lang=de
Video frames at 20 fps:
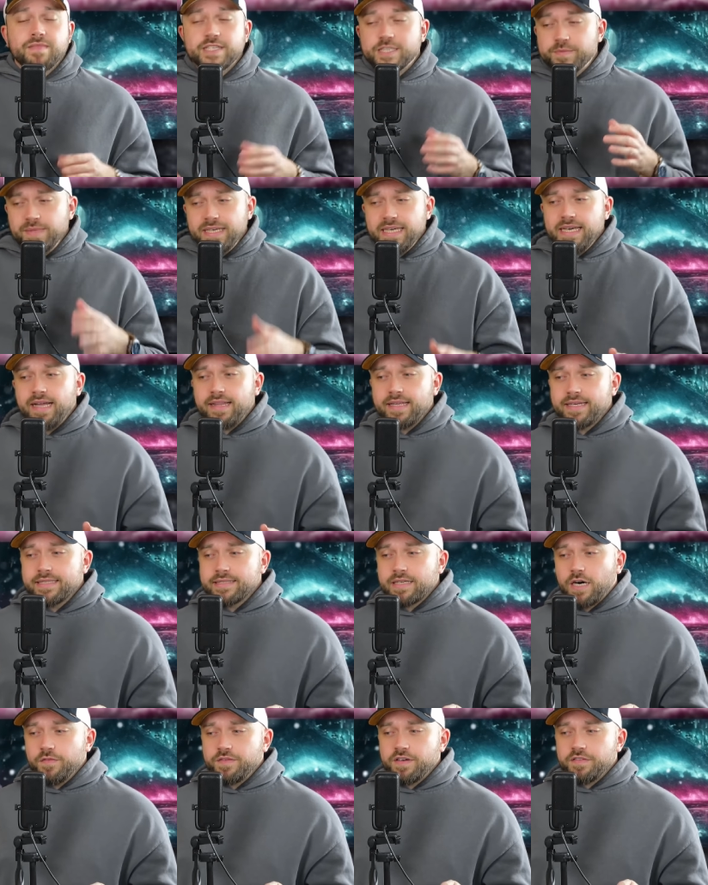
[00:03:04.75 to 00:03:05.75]
Was mir
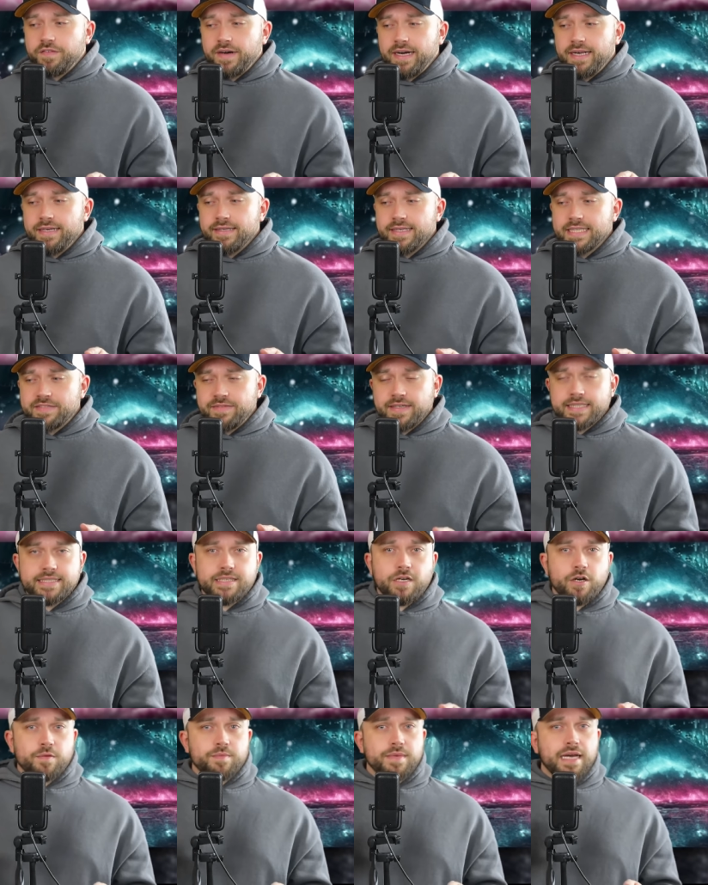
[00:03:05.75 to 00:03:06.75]
allerdings aufgefallen ist, was
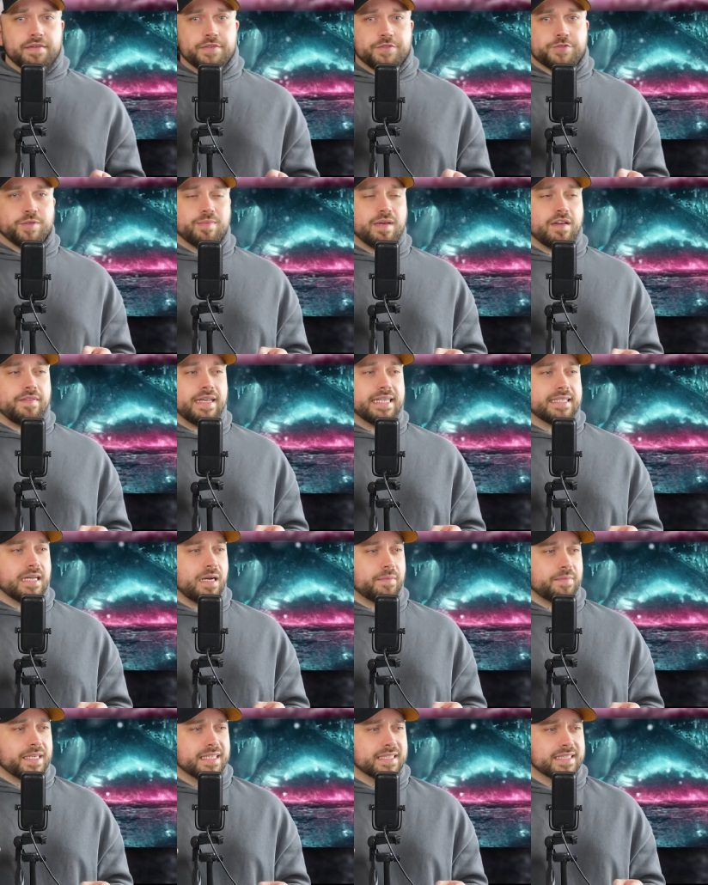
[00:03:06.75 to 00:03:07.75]
ich auch im Livestream erwähnt
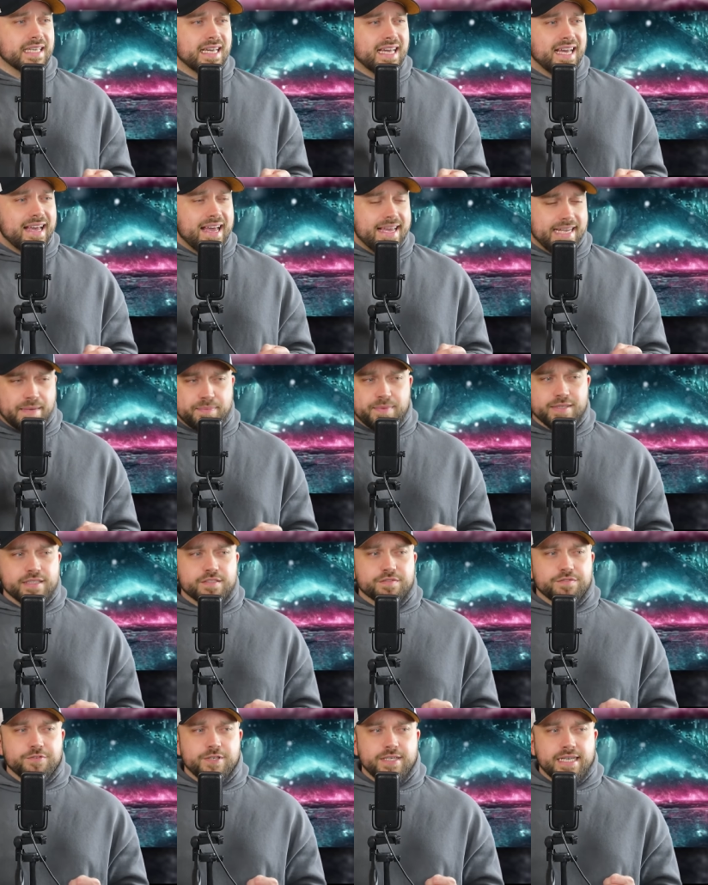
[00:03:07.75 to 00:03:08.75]
habe, ist, ich habe das
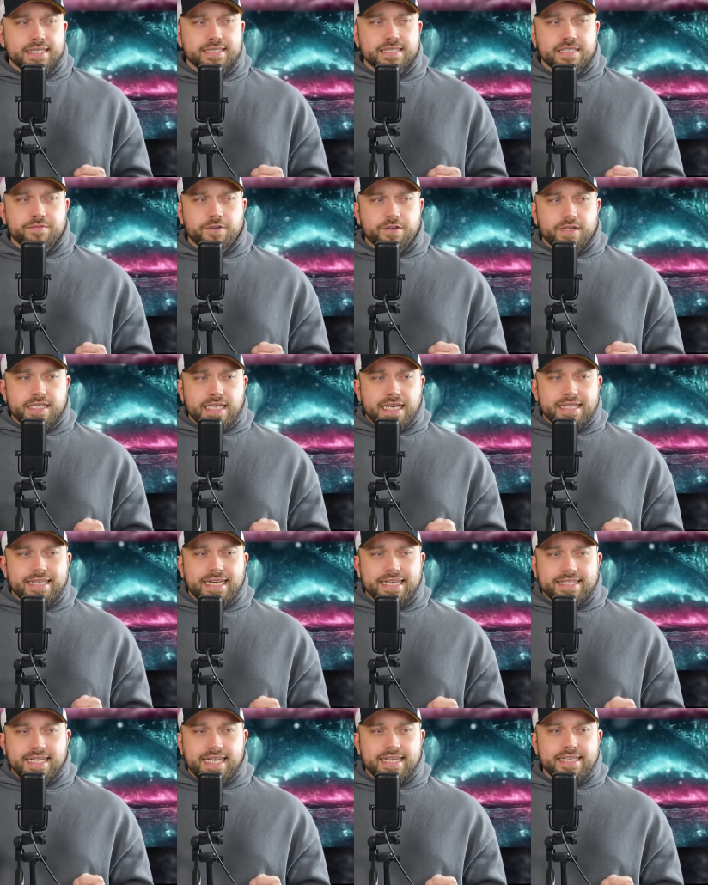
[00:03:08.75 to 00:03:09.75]
Gefühl, dass die wirklich an
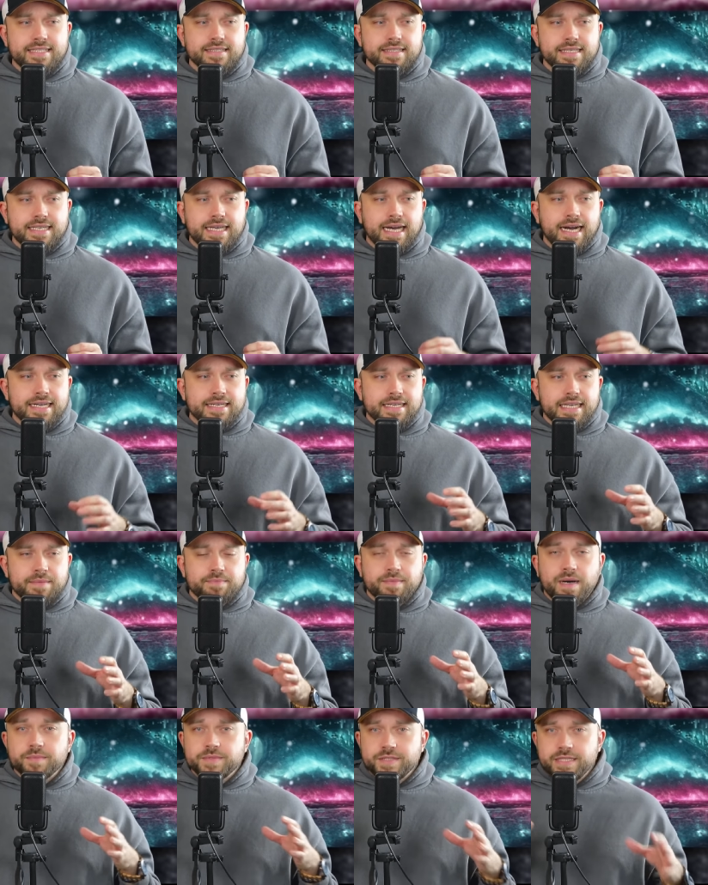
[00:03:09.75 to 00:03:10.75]
der Technik, gerade
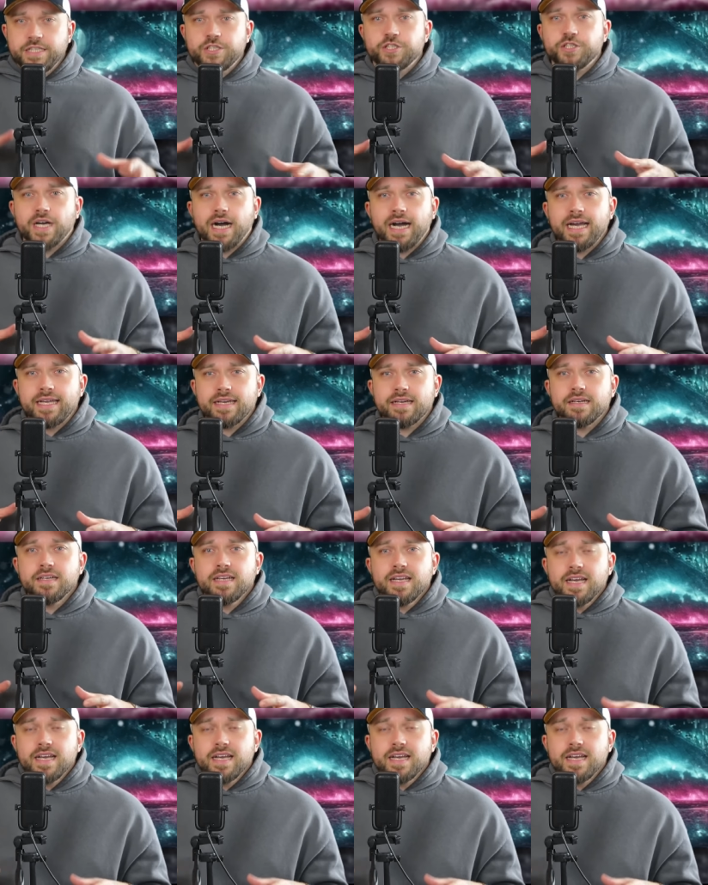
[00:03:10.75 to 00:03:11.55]
eben am CGI,